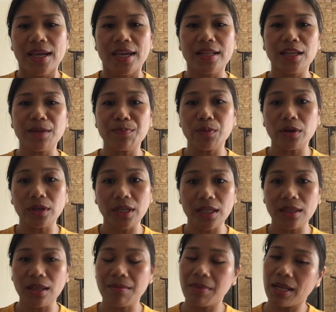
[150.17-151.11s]
Hindi
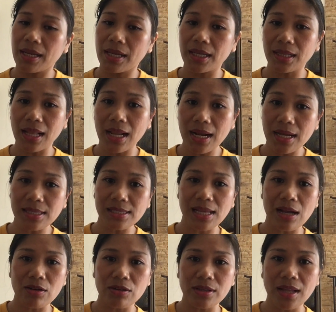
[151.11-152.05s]
porket na maliit lang ang
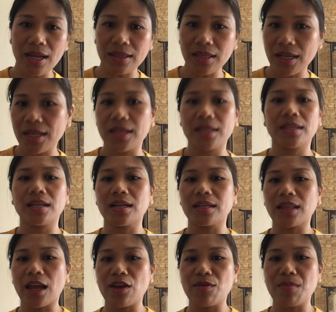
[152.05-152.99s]
sahod natin, hindi
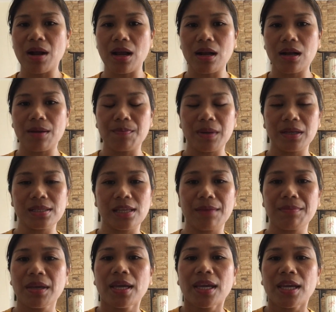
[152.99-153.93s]
na tayo
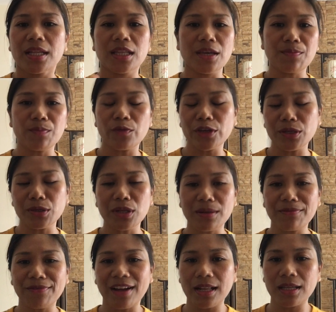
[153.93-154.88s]
makakapag-save. Hindi po yun
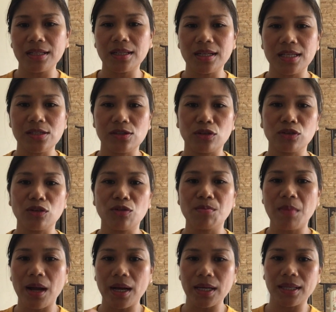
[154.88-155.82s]
ang valid reason
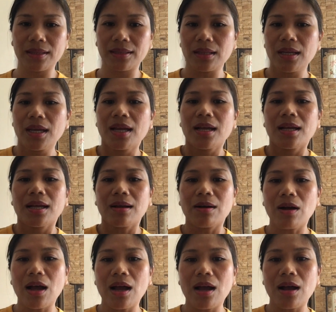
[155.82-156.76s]
kung bakit
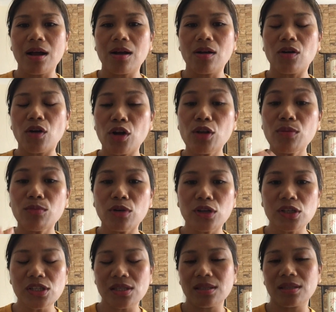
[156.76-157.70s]
uh,
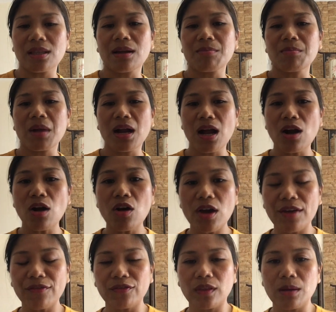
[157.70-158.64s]
almost ng mga
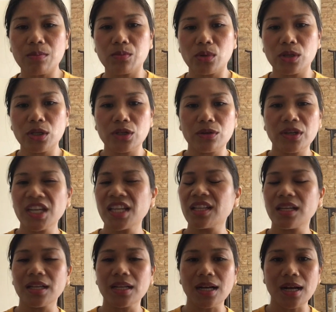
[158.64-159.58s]
OFW
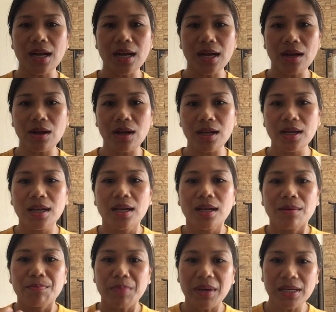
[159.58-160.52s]
hindi
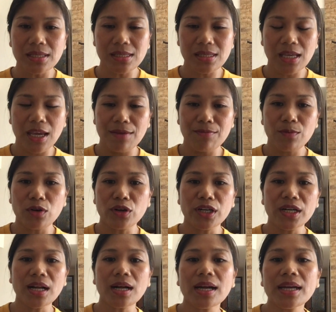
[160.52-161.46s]
nakakapag-save
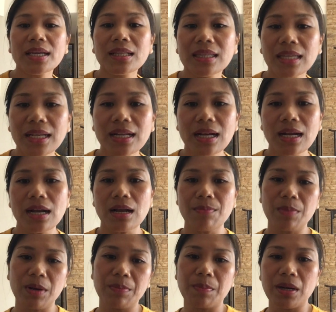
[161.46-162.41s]
or naka, hindi
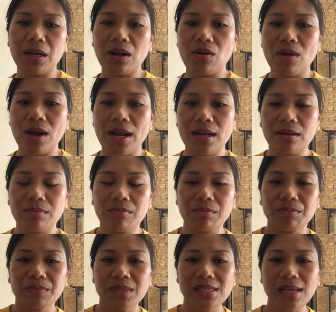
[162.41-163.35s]
nakakapagpagawa ng
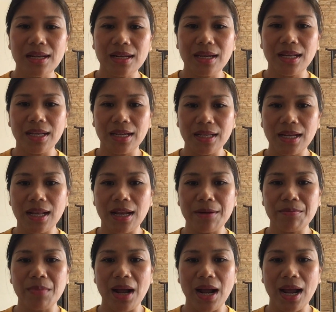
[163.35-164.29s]
sarili
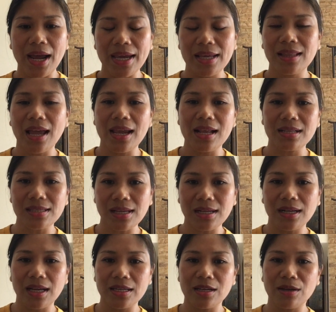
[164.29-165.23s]
nilang bahay dahil
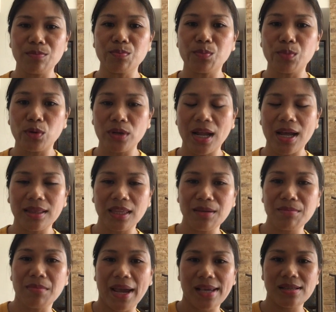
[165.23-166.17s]
sa ganyan po
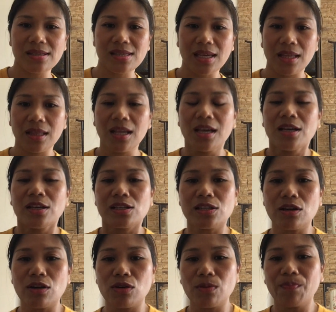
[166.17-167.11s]
nating mindset.
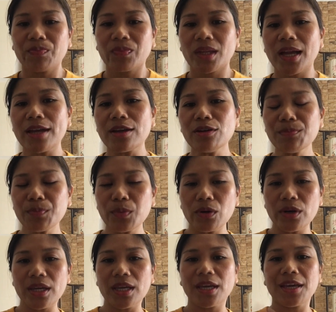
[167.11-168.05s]
So, ngayon
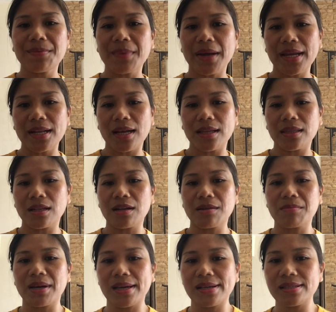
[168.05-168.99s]
po, iibay natin
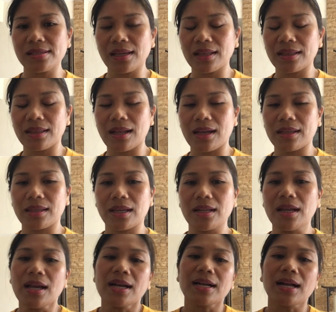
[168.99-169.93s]
ang mindset natin.